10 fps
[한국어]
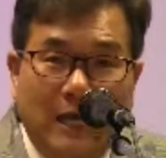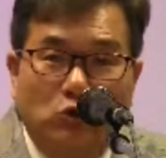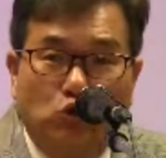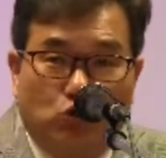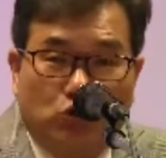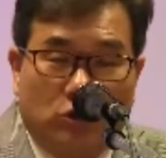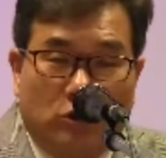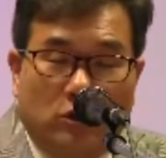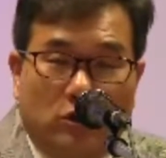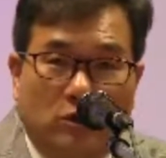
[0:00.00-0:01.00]

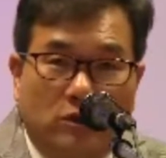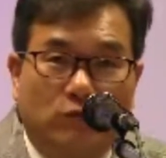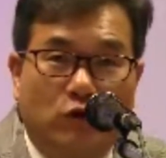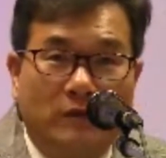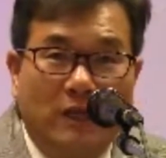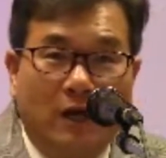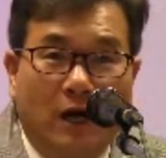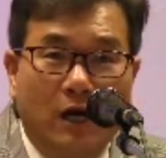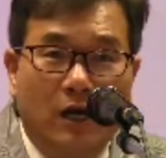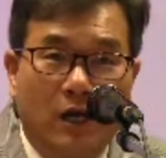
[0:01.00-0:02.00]
생축들
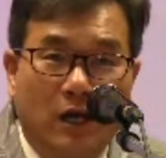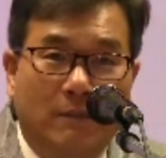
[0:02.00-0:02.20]
뭡니까